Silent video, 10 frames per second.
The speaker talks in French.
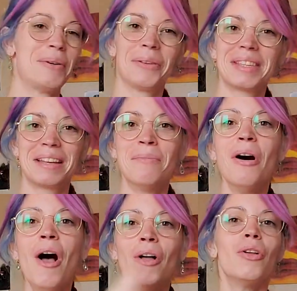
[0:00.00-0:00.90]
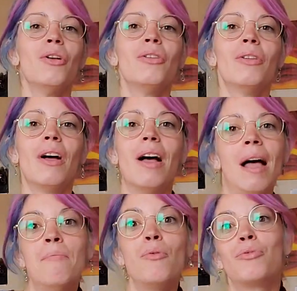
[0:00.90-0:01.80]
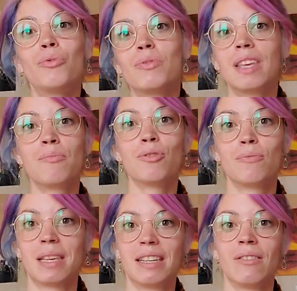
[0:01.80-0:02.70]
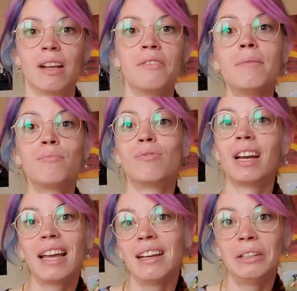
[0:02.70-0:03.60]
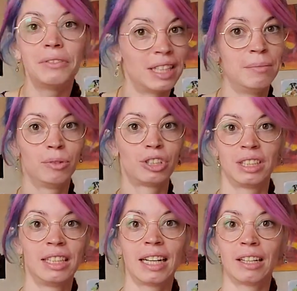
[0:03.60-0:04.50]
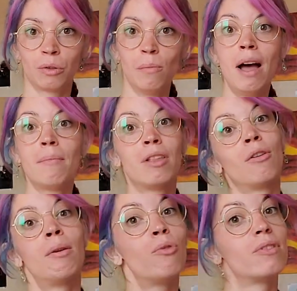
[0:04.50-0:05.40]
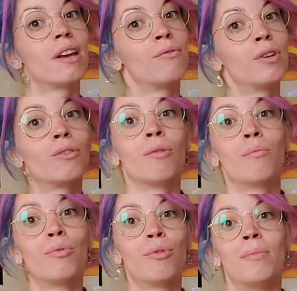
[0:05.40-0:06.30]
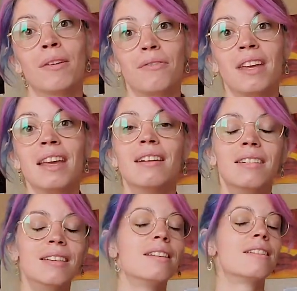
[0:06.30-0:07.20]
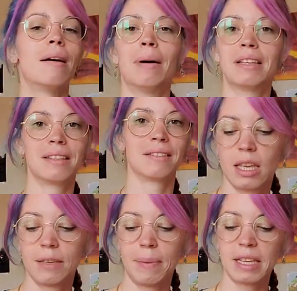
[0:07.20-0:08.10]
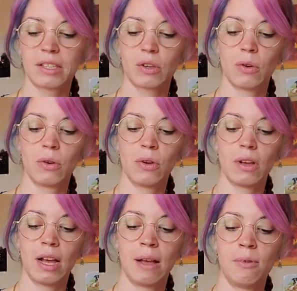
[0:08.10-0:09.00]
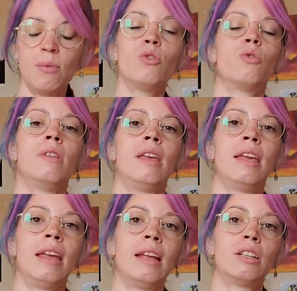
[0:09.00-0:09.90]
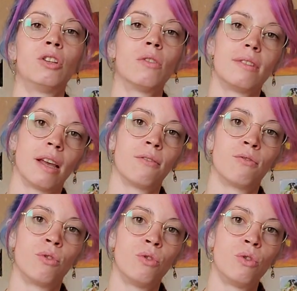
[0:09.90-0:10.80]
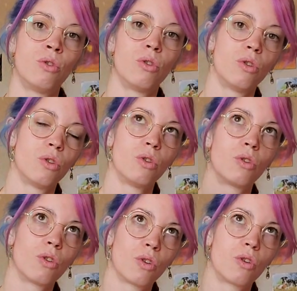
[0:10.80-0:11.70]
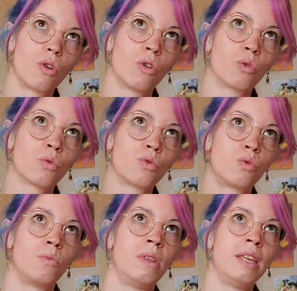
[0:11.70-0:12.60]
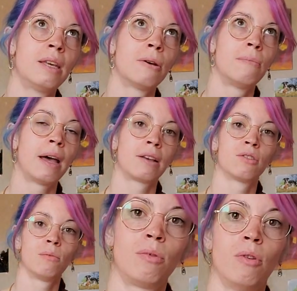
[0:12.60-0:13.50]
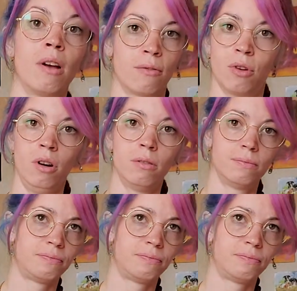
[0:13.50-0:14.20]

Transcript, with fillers: potentiellement, un peu tout ce qui peut se passer dans la vie pourrait euh, finalement générer un trauma, mais normalement le cerveau étant plutôt bien fait, ça passe. Il se passe que à un moment donné, dans le cerveau, quand on subit euh, par exemple un viol,